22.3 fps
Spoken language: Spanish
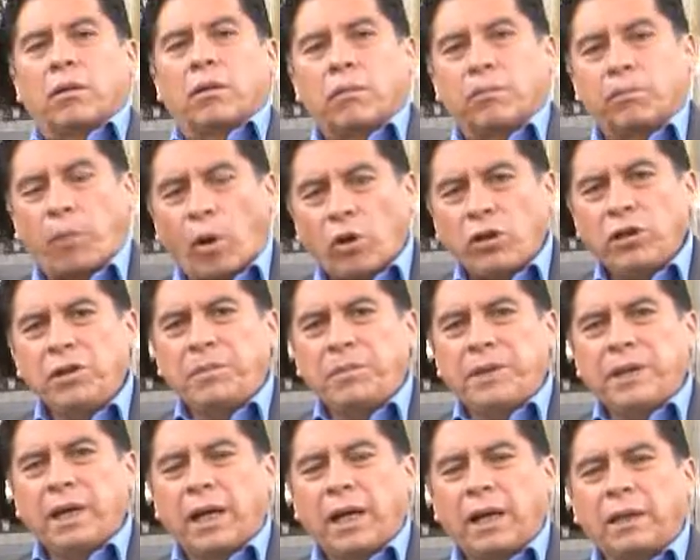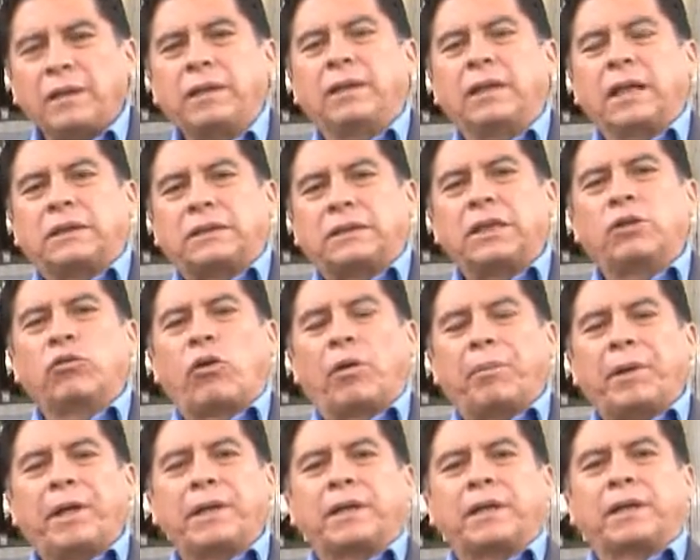Bolivia y
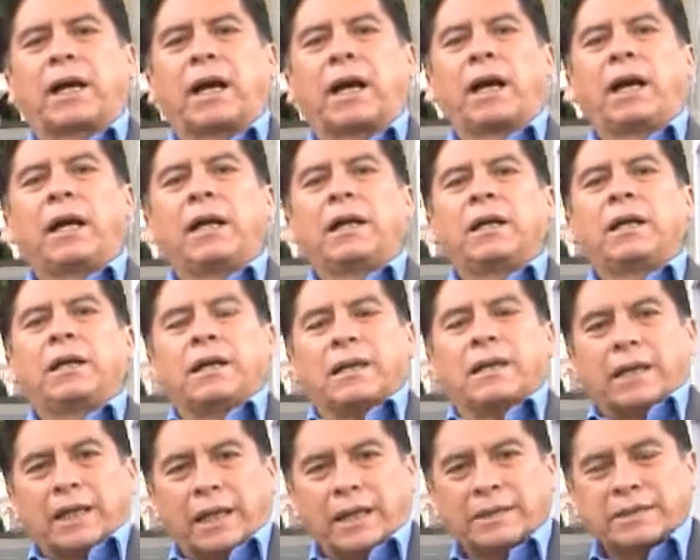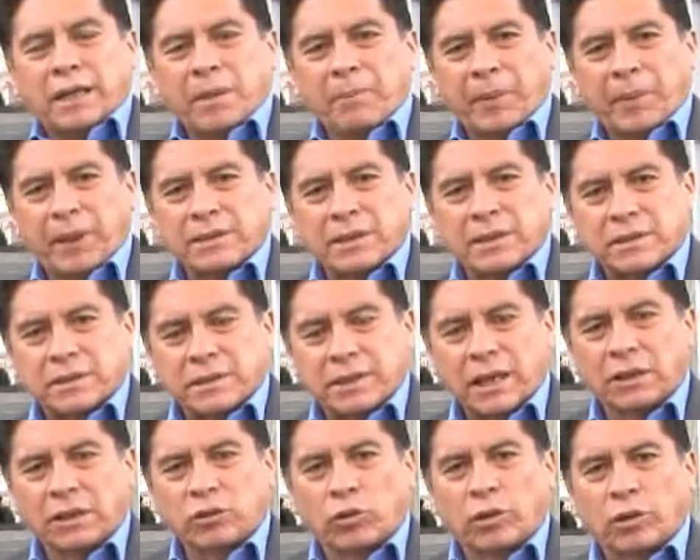Latinoamérica están
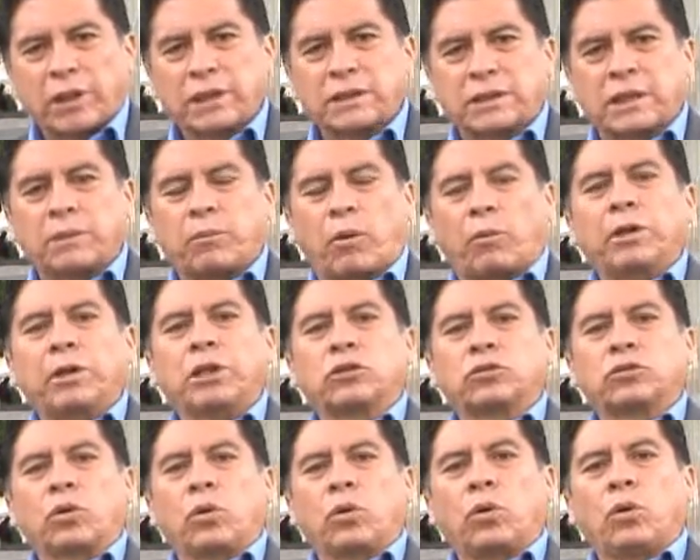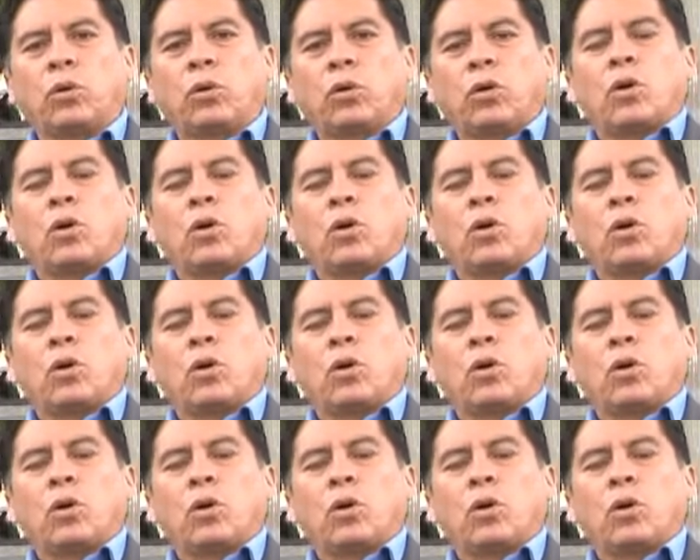presenciando en este momento